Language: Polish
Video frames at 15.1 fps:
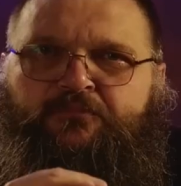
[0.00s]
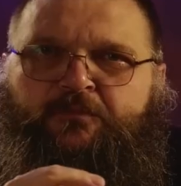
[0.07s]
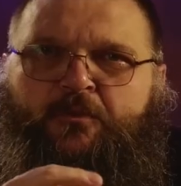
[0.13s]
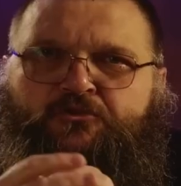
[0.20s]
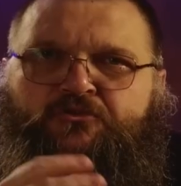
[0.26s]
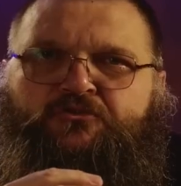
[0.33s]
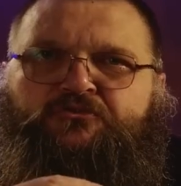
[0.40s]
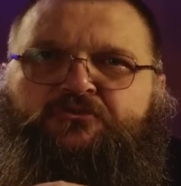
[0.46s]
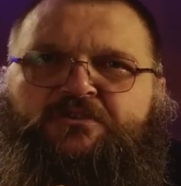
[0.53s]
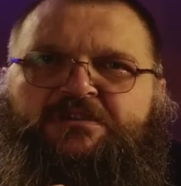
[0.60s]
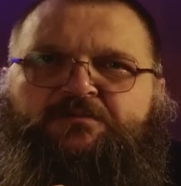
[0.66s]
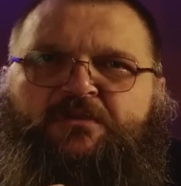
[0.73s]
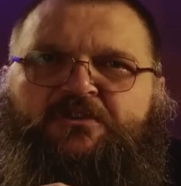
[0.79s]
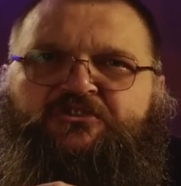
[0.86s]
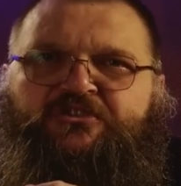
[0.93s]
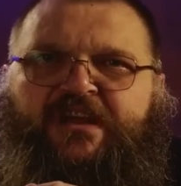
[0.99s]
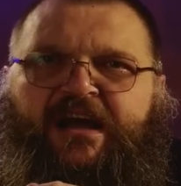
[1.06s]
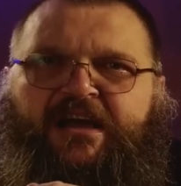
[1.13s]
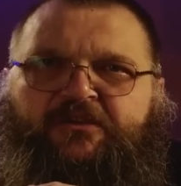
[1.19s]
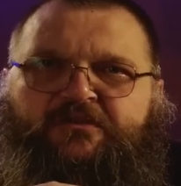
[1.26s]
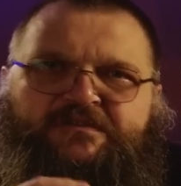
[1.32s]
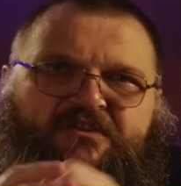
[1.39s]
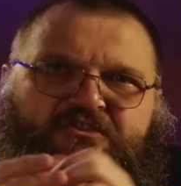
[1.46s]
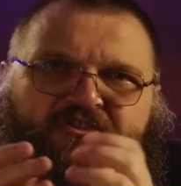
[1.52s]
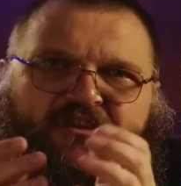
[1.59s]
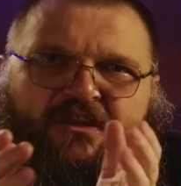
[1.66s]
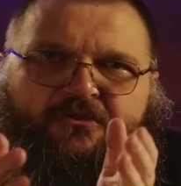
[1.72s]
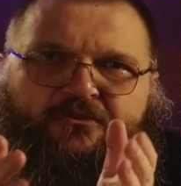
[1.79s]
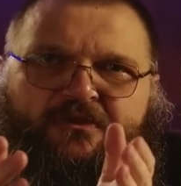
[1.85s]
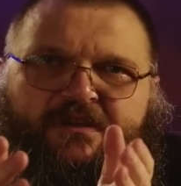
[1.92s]
pośród których mieszkają,
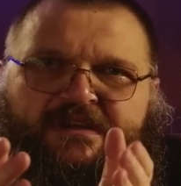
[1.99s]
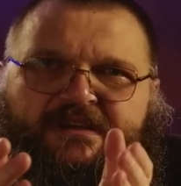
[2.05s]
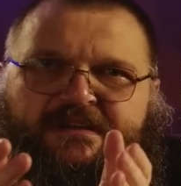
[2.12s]
zaczynają